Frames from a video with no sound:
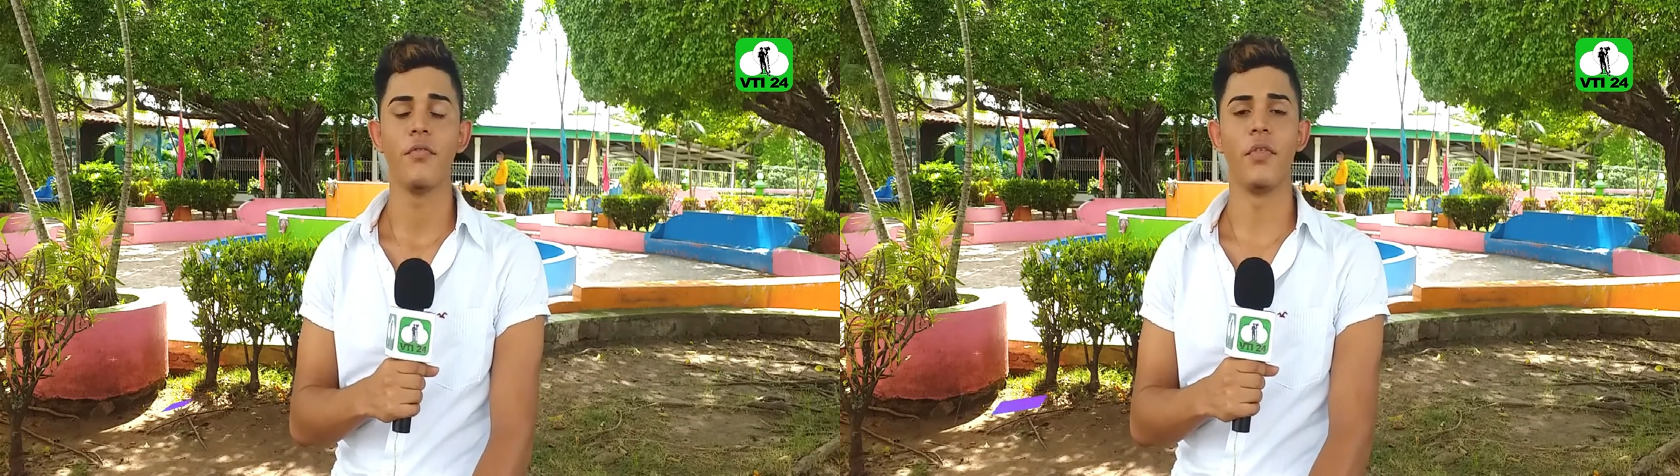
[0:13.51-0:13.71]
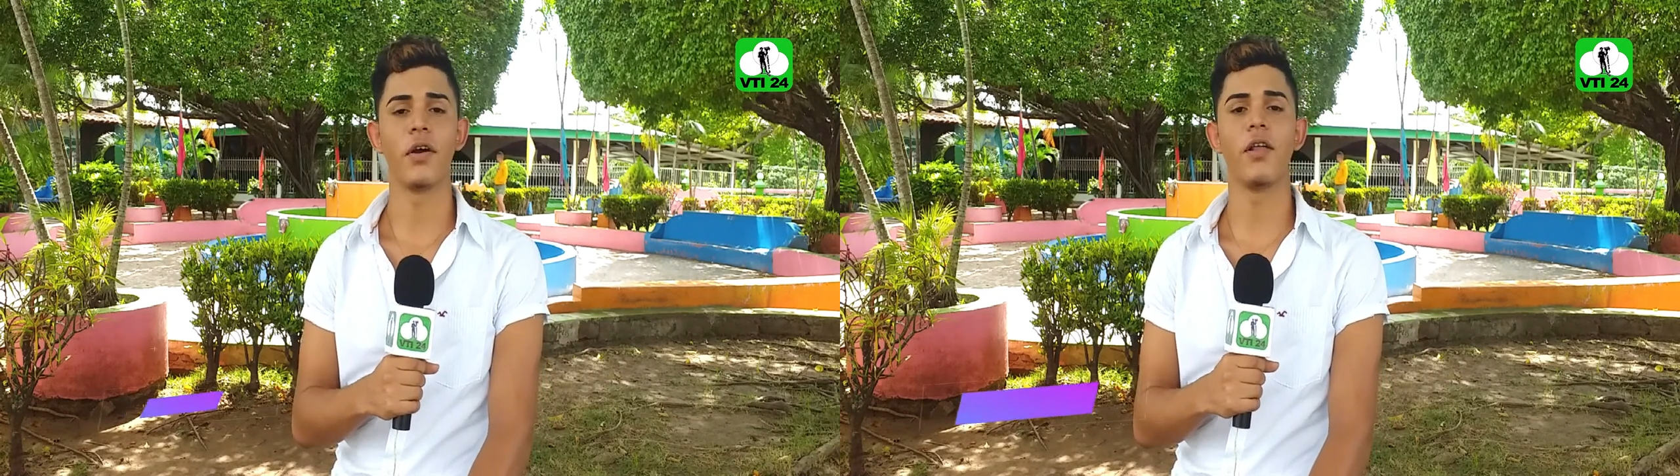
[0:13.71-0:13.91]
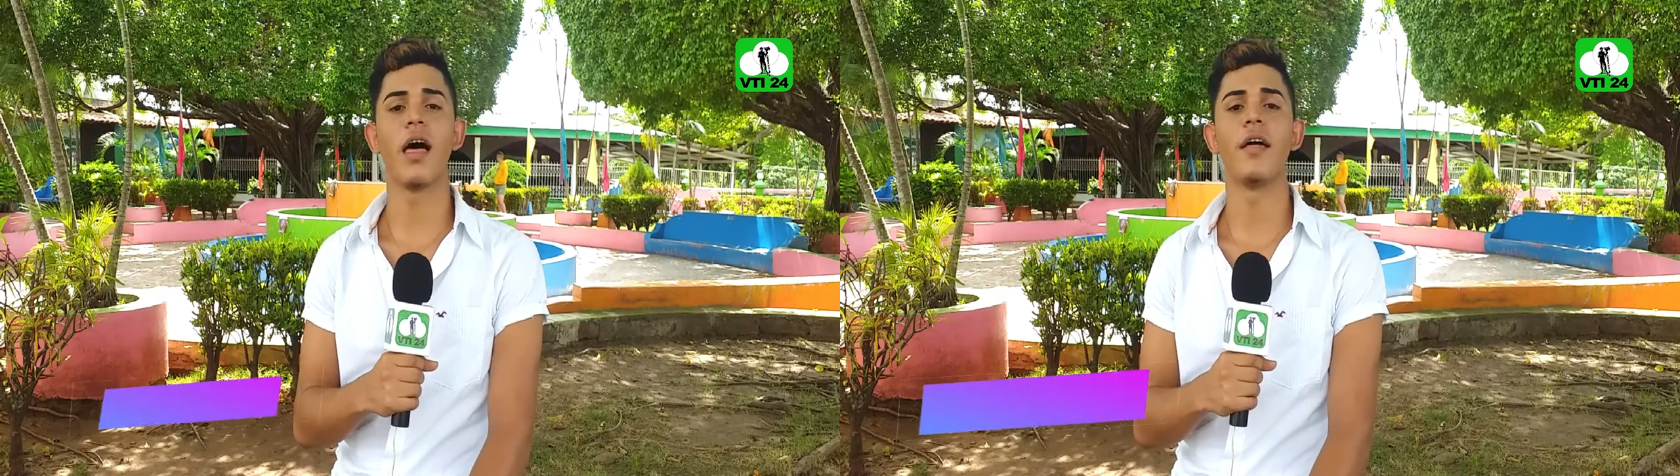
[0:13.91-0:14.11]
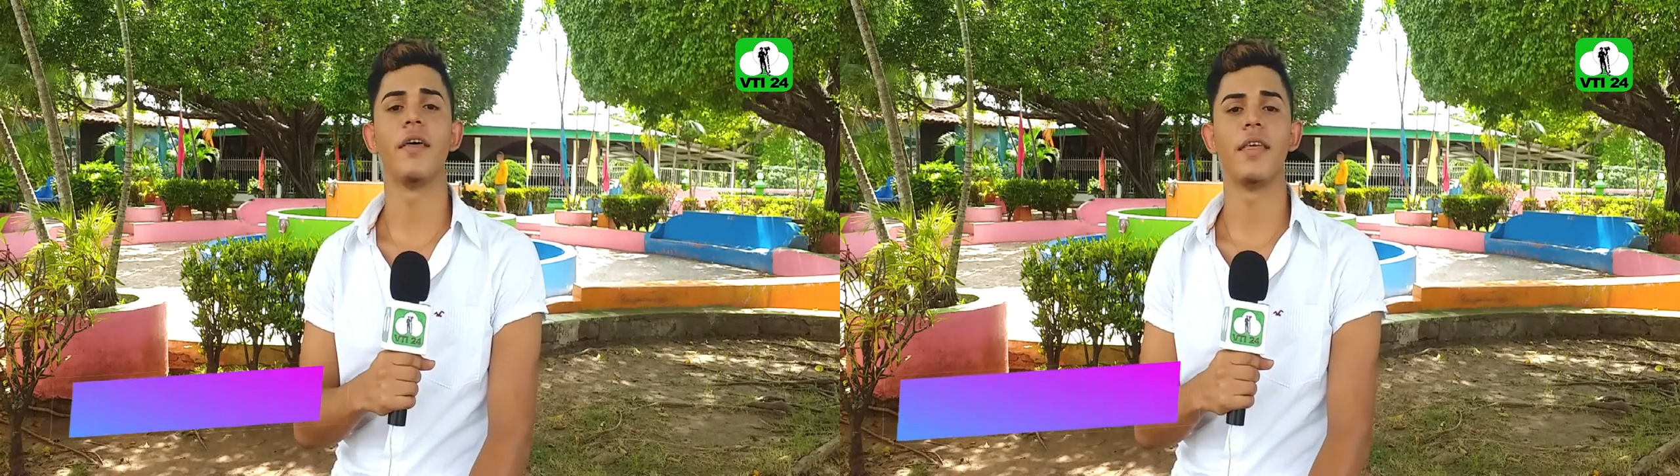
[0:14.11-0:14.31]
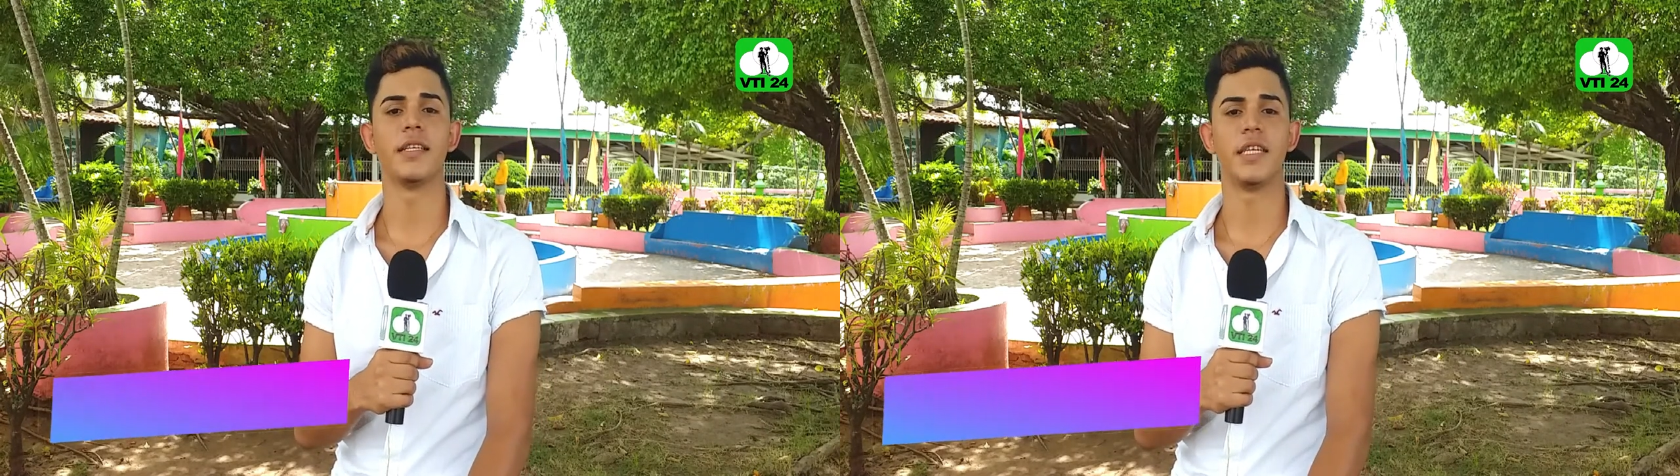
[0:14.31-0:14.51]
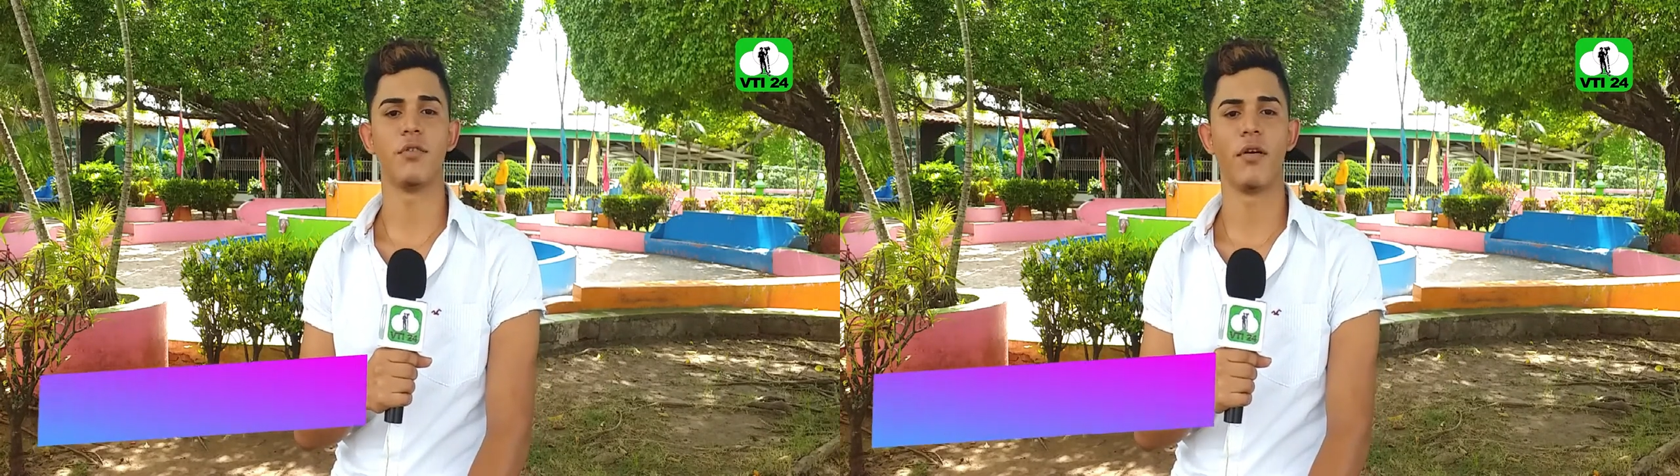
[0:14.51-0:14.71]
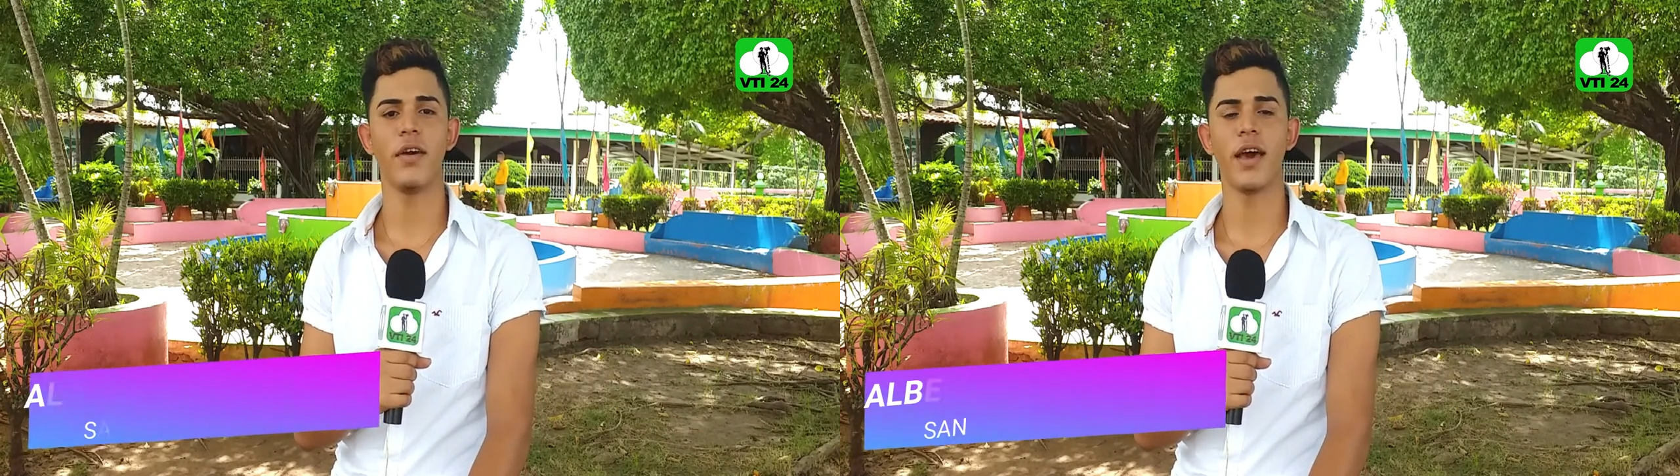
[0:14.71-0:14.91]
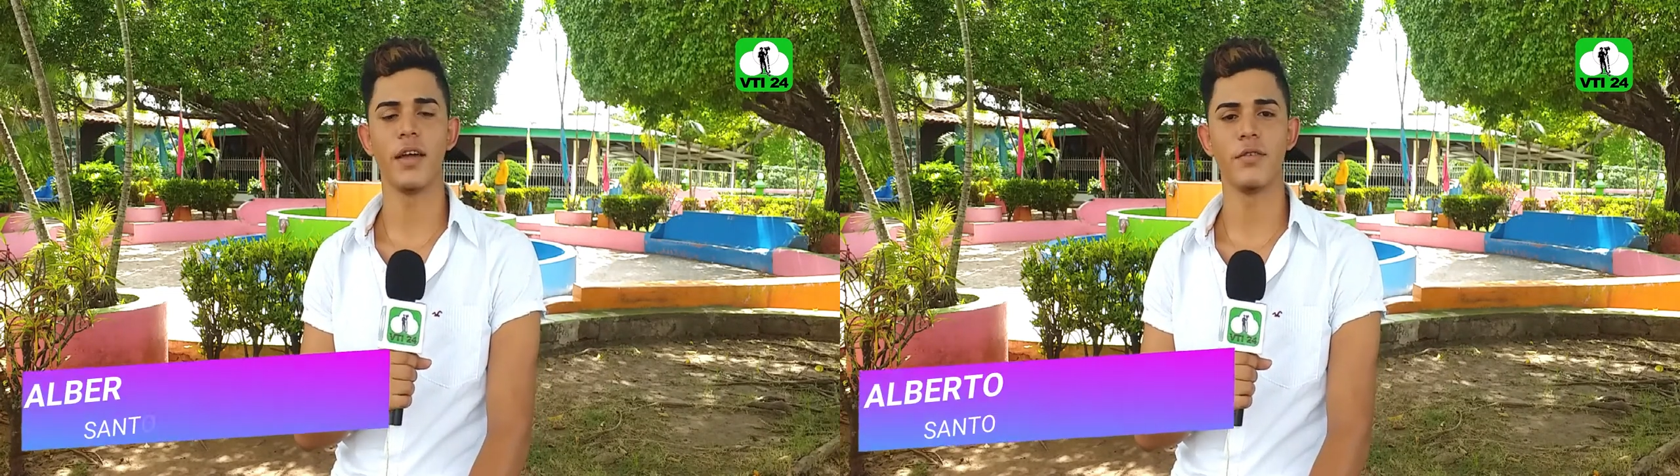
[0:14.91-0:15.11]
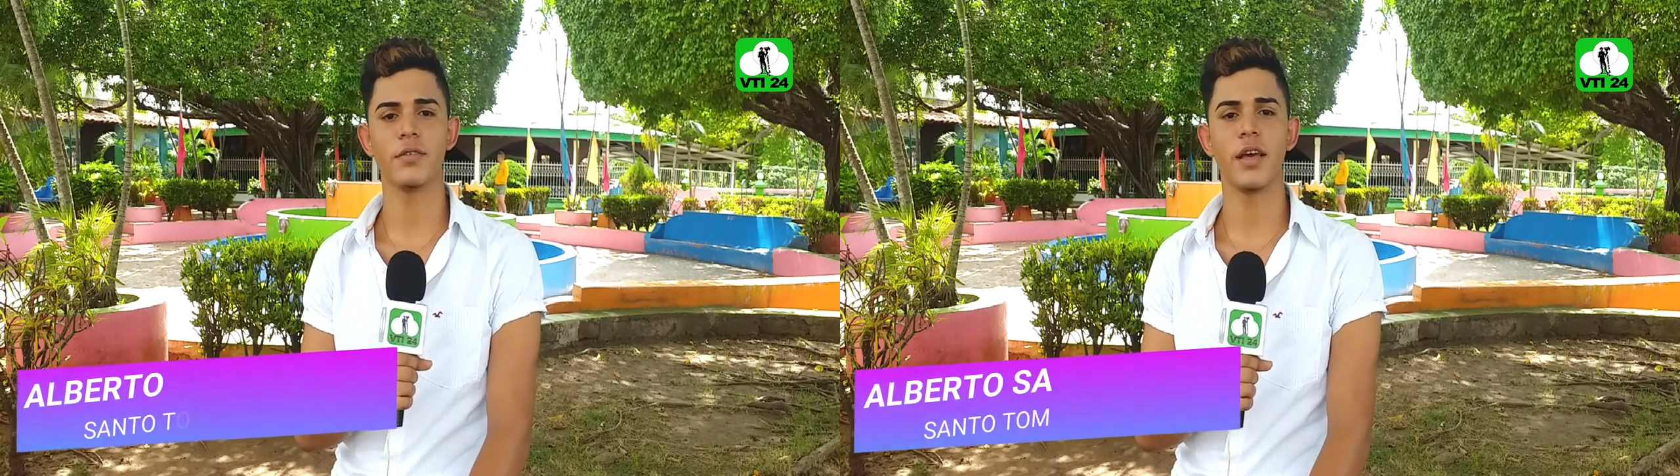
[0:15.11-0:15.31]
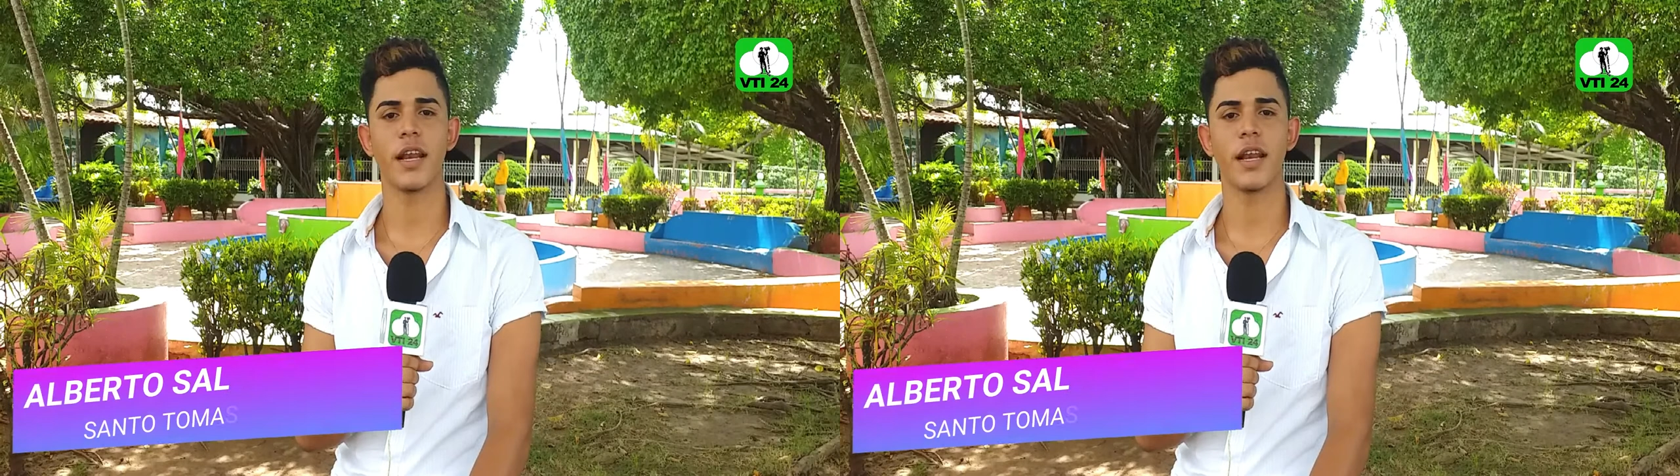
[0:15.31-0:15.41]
Tengo la edad de 19 años,